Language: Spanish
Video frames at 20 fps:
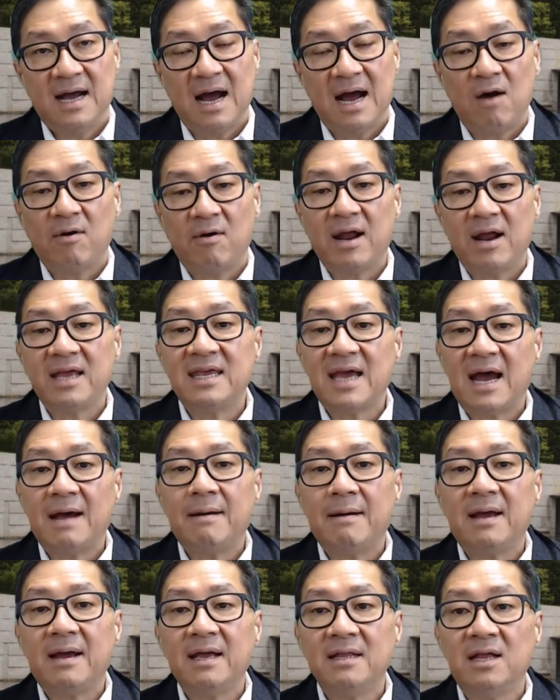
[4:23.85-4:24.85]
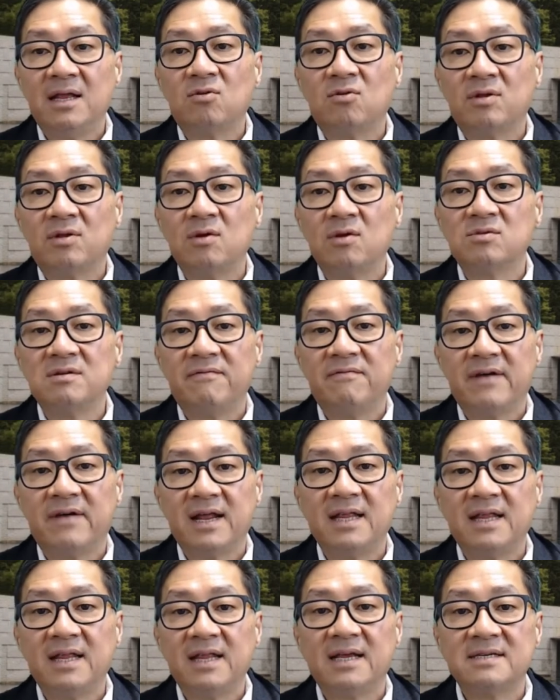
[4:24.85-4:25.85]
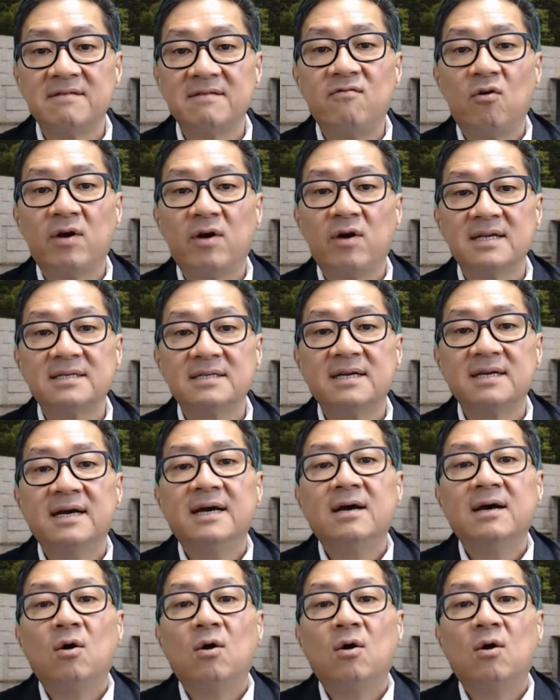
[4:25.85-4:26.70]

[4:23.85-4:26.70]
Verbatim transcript: Ahora ya eh, dentro de los diferentes enfoques,